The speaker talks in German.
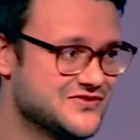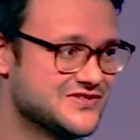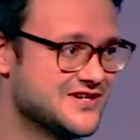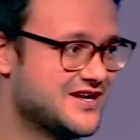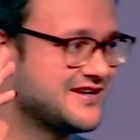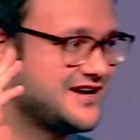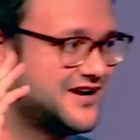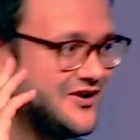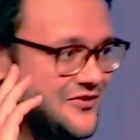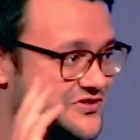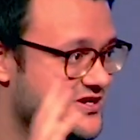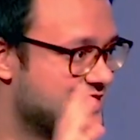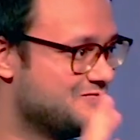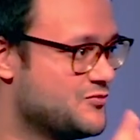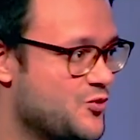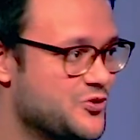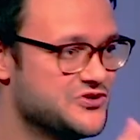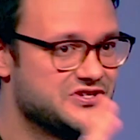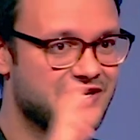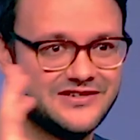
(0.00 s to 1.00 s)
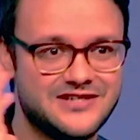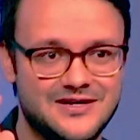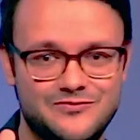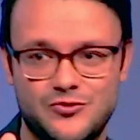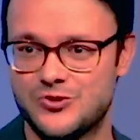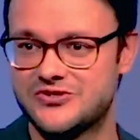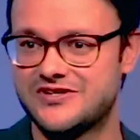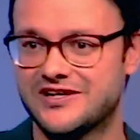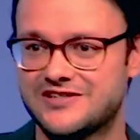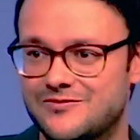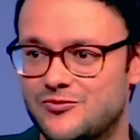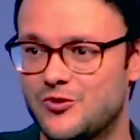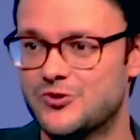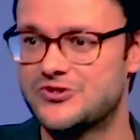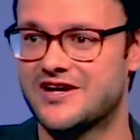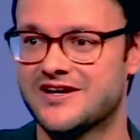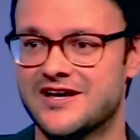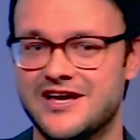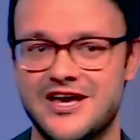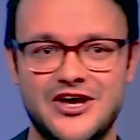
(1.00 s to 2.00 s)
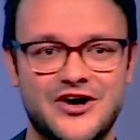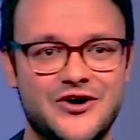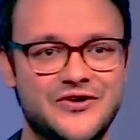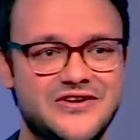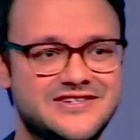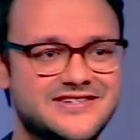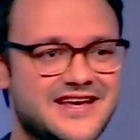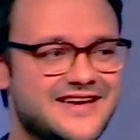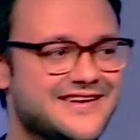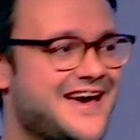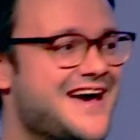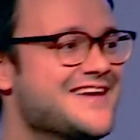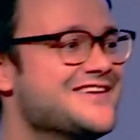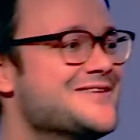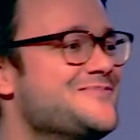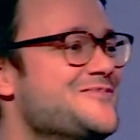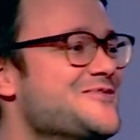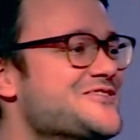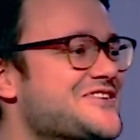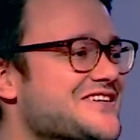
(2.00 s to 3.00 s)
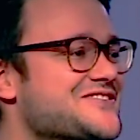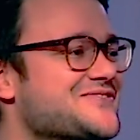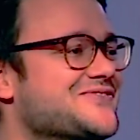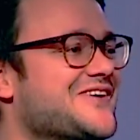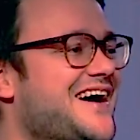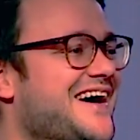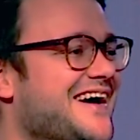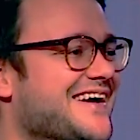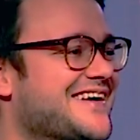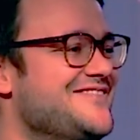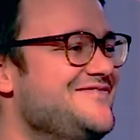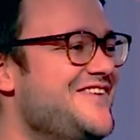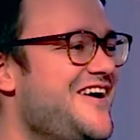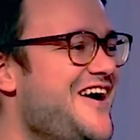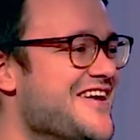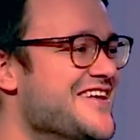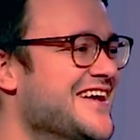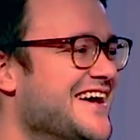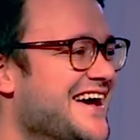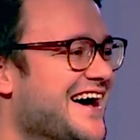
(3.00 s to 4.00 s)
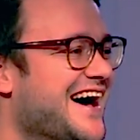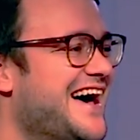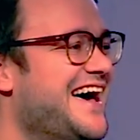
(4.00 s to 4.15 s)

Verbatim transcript: ist wieder da und der Montag, der Montag, der Montag. Und ich denke, hey, ich habe montags frei, come on.